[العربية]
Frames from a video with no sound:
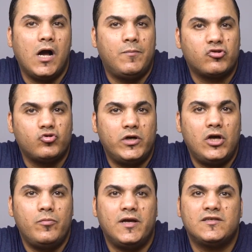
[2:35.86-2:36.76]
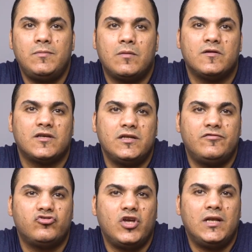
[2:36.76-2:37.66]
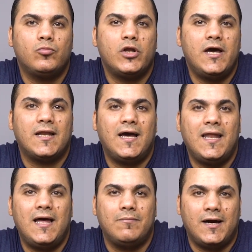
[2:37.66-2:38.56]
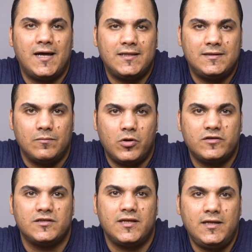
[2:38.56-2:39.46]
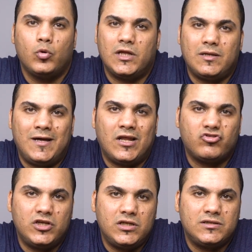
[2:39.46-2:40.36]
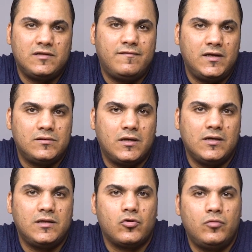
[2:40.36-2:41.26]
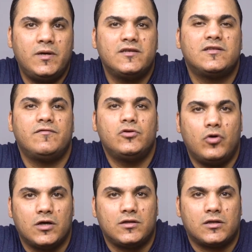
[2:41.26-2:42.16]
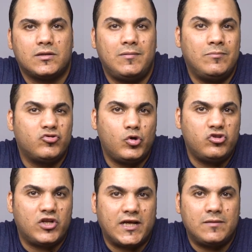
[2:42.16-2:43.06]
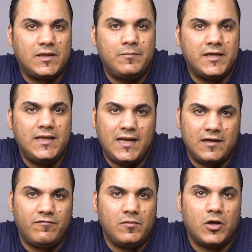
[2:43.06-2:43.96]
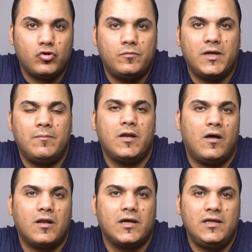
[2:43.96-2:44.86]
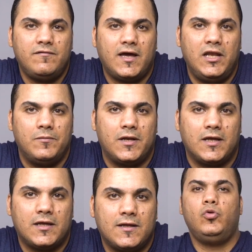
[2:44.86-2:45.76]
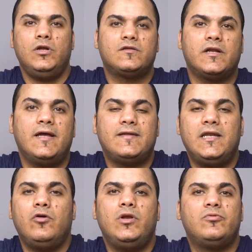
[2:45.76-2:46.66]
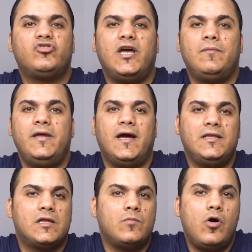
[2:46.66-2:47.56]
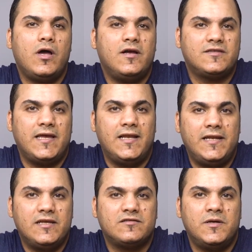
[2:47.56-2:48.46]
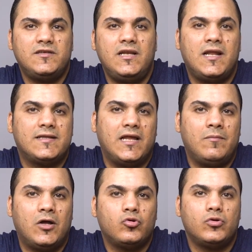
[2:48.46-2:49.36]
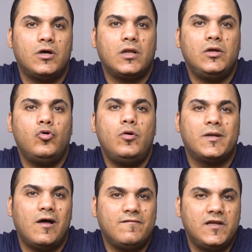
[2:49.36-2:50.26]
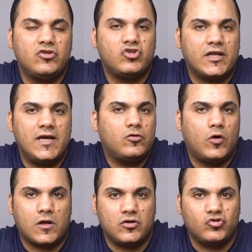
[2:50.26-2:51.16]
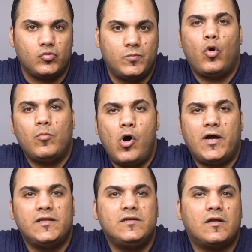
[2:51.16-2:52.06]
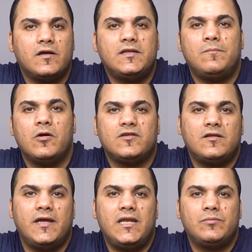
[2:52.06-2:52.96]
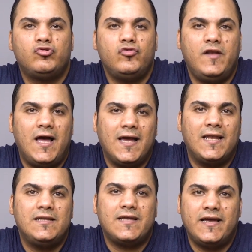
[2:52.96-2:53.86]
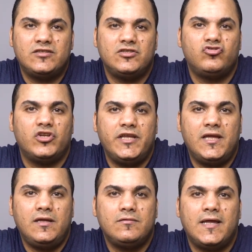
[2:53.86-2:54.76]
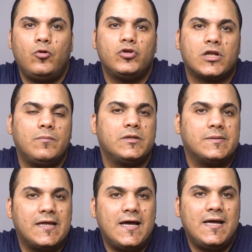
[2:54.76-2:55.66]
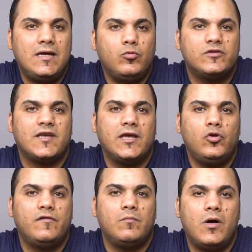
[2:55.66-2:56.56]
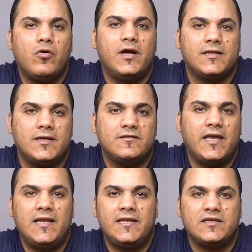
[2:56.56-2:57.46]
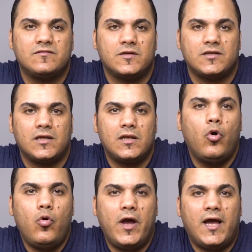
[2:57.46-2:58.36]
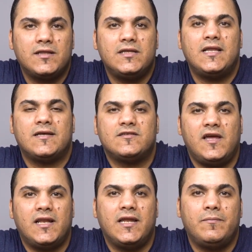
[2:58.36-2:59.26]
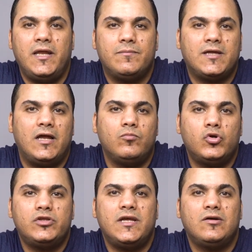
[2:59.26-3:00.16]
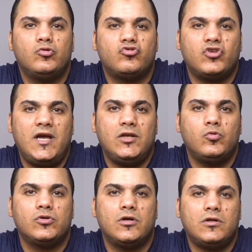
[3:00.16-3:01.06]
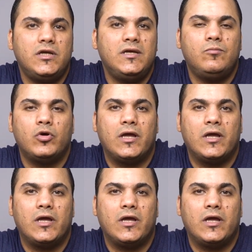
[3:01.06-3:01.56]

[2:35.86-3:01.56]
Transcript: اكبر شويه وبيحسب لك مصاريف الشحن بناء على ابعاد البوكس ده وده طبعا عشان تدفع انت اكتر وهم يستفيدوا اكتر طبعا مش كل الشركات بتعمل كده لكن في بعضهم بيعمل الحركه دي فخلي بالك نروح للطريقه الثانيه واللي بيشتغل بيها عده مواقع زي لينكس مثلا اللي هتكلم عنه النهارده هو من افضل الشركات وارخصهم المواقع دي طريقتها ببساطه انك بتشوف الحاجه اللي انت عايز تشتريها تاخد الرابط بتاعها وتسجله في الموقع ده زي لينكس مثلا وهو هيحدد لك السعر الاجمالي بتاع المنتج والشحن والضرايب